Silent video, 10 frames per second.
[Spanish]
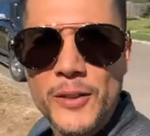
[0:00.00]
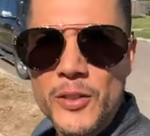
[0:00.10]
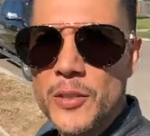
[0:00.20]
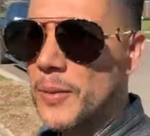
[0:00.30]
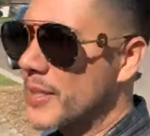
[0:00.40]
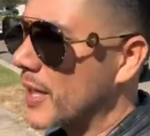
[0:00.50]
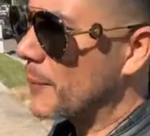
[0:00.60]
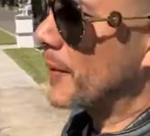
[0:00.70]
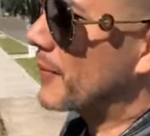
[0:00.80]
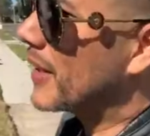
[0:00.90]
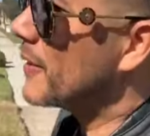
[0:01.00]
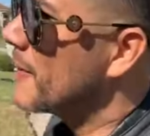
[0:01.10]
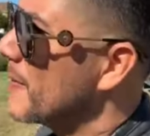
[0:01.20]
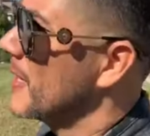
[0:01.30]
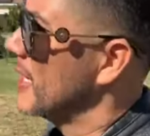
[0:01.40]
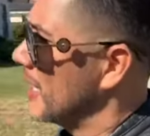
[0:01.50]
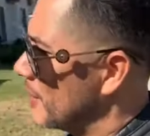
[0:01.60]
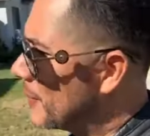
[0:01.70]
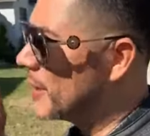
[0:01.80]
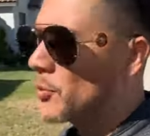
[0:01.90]
Entonces, básicamente,
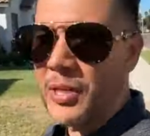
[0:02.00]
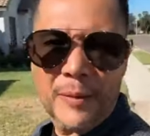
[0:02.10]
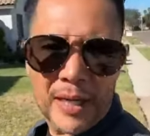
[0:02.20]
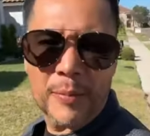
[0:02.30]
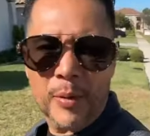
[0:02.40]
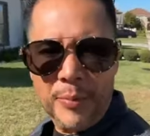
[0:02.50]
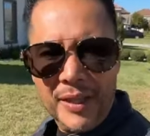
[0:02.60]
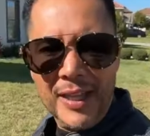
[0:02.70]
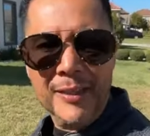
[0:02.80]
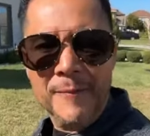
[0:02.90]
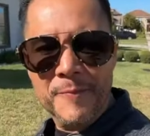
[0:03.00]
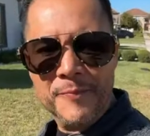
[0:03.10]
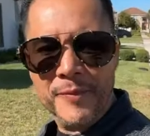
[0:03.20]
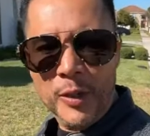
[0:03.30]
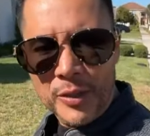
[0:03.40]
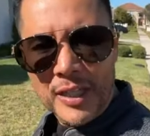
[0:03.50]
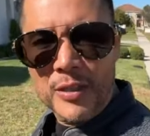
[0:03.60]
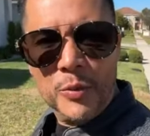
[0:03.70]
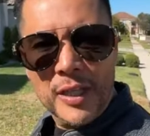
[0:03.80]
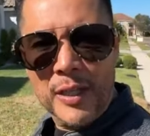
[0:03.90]
venimos a ver la propiedad.
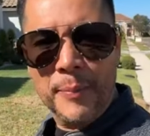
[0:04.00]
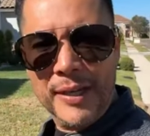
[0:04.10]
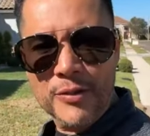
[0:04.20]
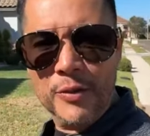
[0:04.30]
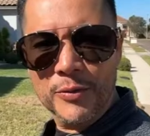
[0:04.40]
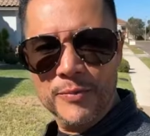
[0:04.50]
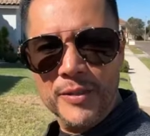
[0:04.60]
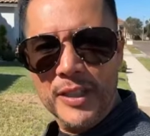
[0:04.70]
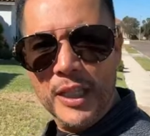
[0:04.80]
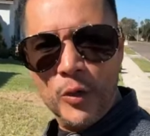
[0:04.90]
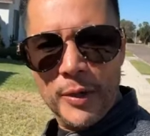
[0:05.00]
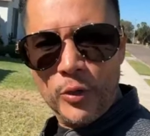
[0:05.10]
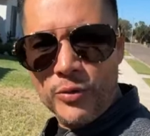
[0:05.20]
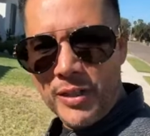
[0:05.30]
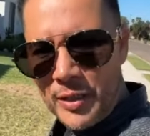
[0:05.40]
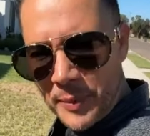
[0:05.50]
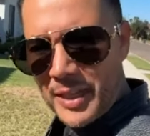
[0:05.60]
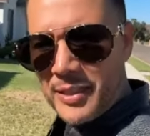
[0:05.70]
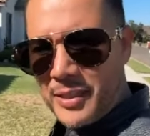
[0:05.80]
Ahorita les voy a dar precio y números. ¿Les